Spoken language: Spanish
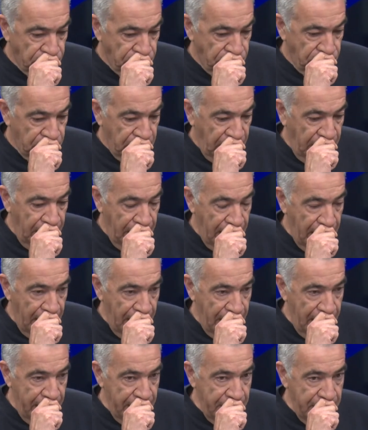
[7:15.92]
la
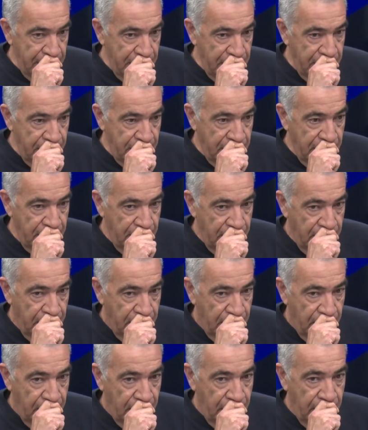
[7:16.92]
ley
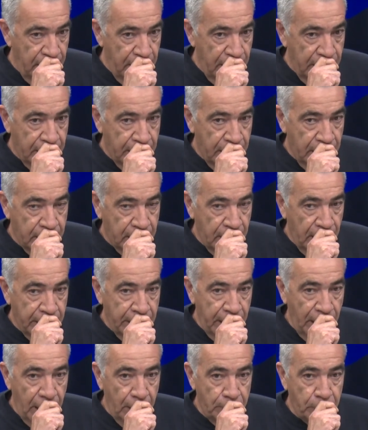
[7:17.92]
eh, que
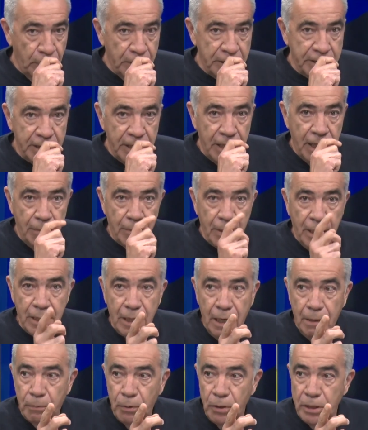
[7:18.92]
crea la policía habla de
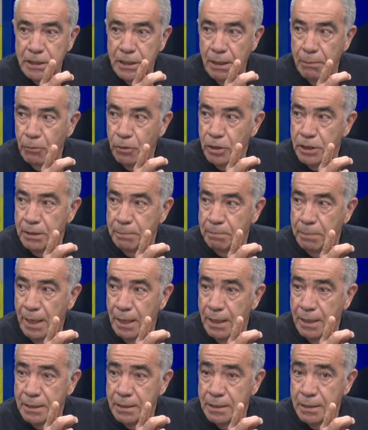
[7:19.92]
las policías
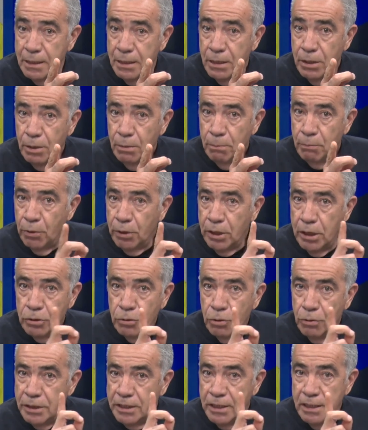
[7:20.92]
municipales, porque eso
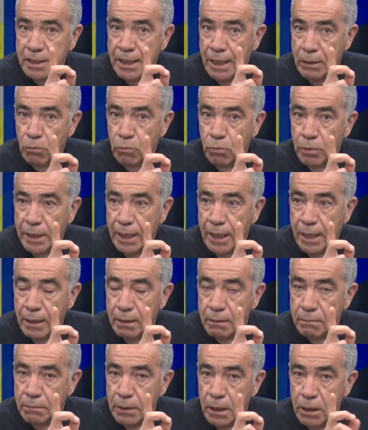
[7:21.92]
no existía nunca.
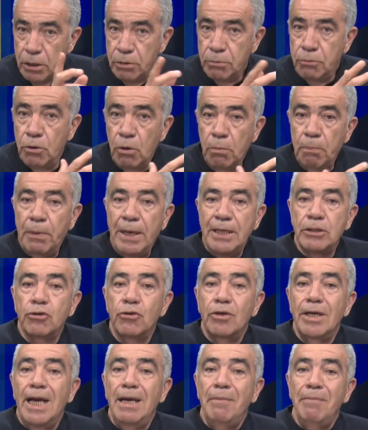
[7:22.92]
Yo
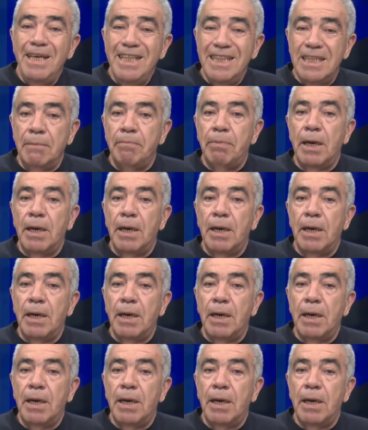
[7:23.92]
personalmente,